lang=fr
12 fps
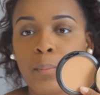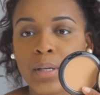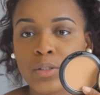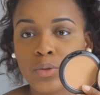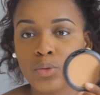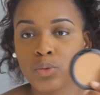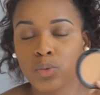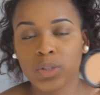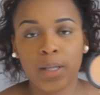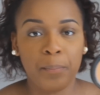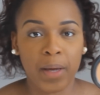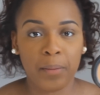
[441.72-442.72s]
parce que du coup
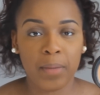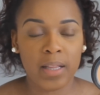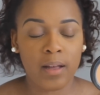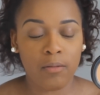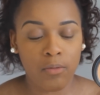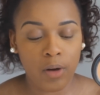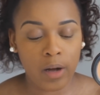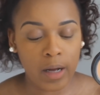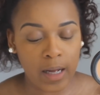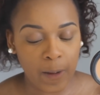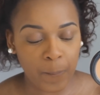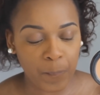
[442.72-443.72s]
ça me permet d'avoir
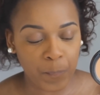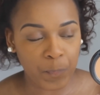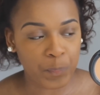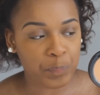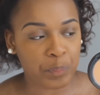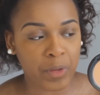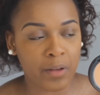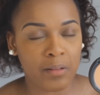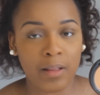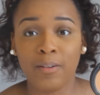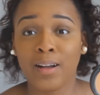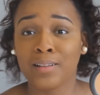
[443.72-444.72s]
un,
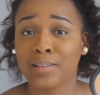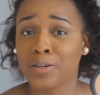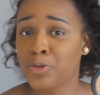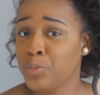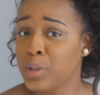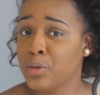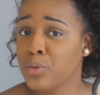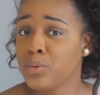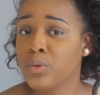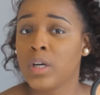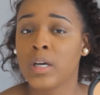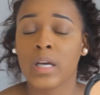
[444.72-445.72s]
teint lumineux
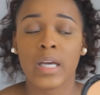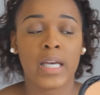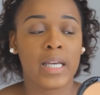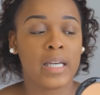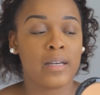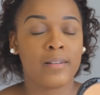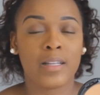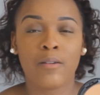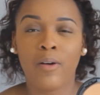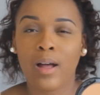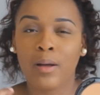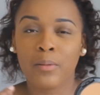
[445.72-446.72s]
et
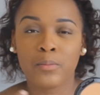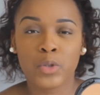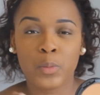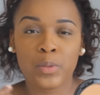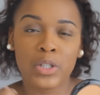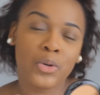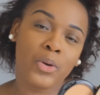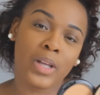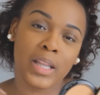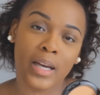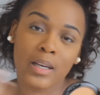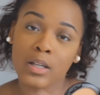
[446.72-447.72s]
d'avoir ce petit
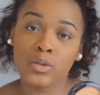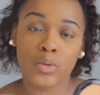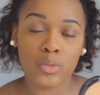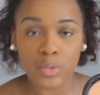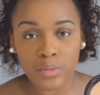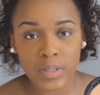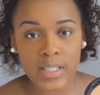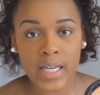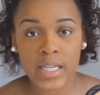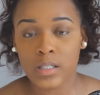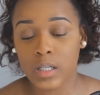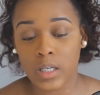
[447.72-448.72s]
côté nacré sur tout le
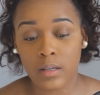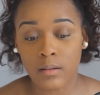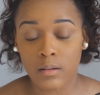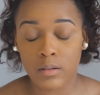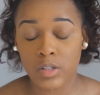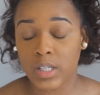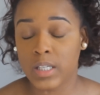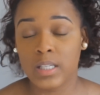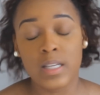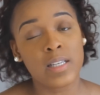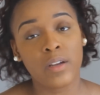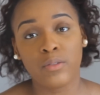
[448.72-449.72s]
visage et euh, j'ai
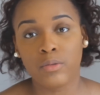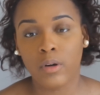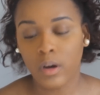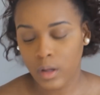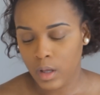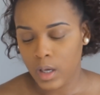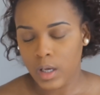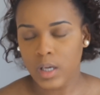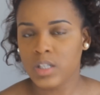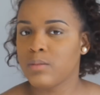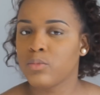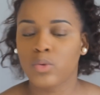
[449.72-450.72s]
testé ça une fois
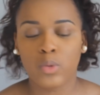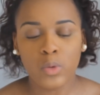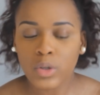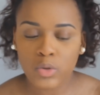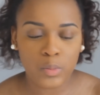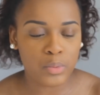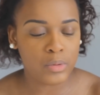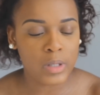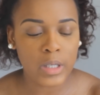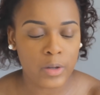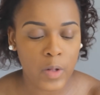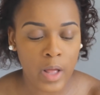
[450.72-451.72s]
et j'aime trop et
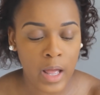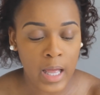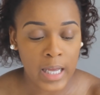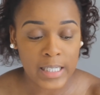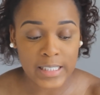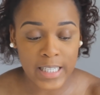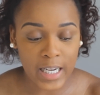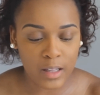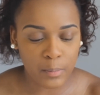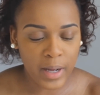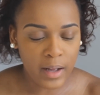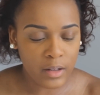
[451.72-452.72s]
depuis euh,
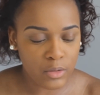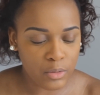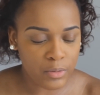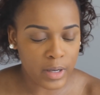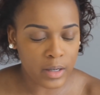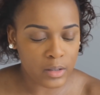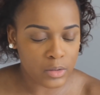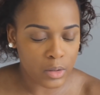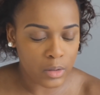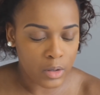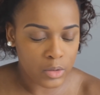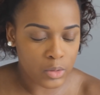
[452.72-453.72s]
j'arrête pas de faire
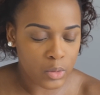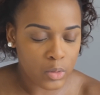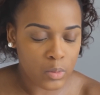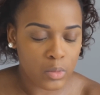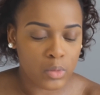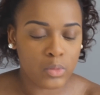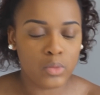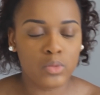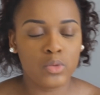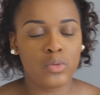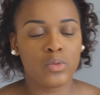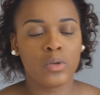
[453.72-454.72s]
ce combo. Donc
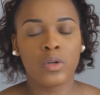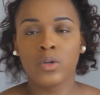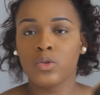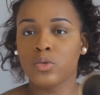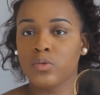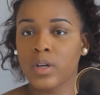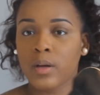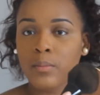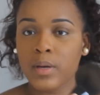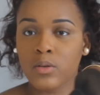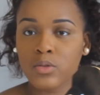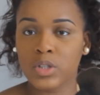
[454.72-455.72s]
du coup je viens
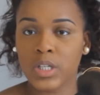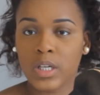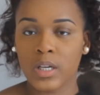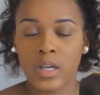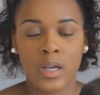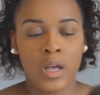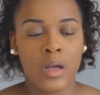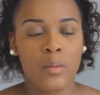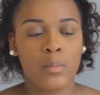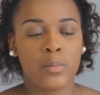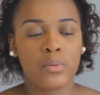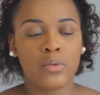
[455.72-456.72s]
mélanger
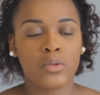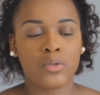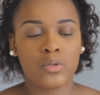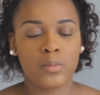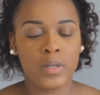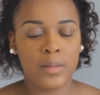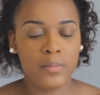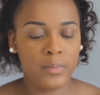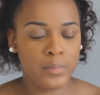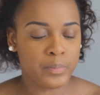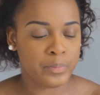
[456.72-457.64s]
ma poudre sublime